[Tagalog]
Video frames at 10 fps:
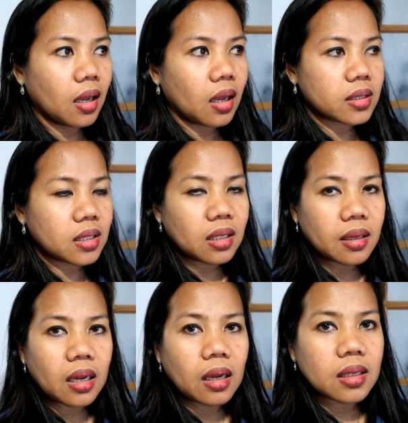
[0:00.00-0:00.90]
as in
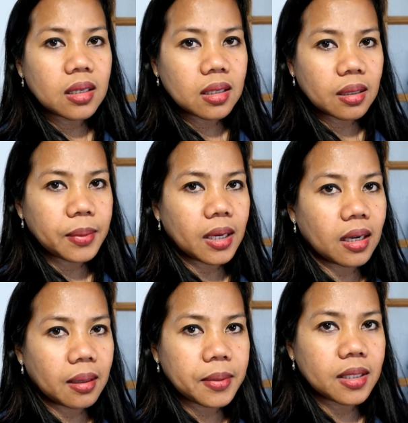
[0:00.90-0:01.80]
ang, ang hirap
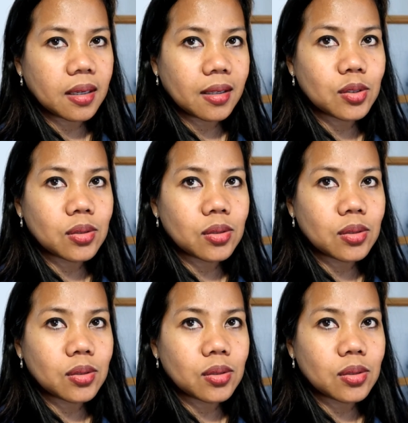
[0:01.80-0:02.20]
hanapin guys.